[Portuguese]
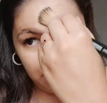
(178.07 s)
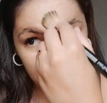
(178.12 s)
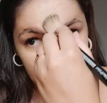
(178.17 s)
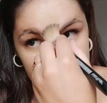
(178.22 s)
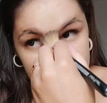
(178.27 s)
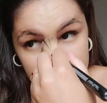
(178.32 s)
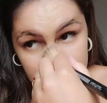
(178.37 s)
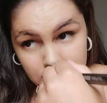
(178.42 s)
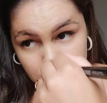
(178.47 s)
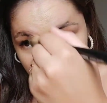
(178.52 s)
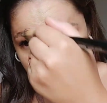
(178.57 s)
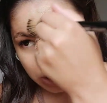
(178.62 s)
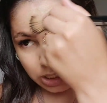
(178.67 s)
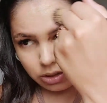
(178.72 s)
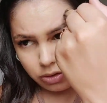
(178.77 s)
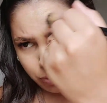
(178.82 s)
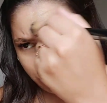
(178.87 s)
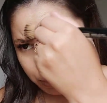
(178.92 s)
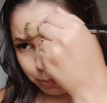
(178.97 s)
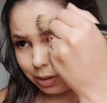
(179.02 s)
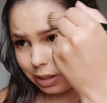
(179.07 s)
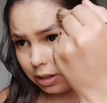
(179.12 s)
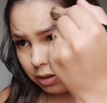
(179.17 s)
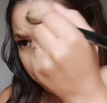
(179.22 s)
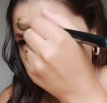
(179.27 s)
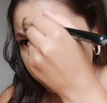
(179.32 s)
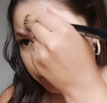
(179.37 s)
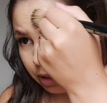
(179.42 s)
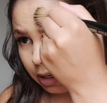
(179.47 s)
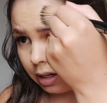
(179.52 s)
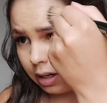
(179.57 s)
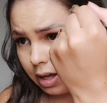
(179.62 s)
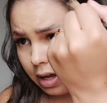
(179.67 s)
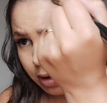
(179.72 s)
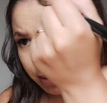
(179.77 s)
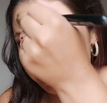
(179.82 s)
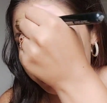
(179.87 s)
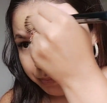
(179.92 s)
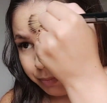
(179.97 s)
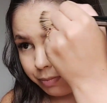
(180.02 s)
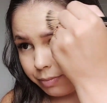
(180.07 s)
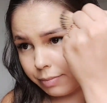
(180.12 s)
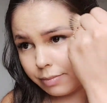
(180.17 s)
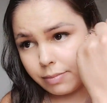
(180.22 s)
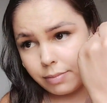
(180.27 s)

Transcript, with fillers: essa base aqui, gente, vou parar de falar.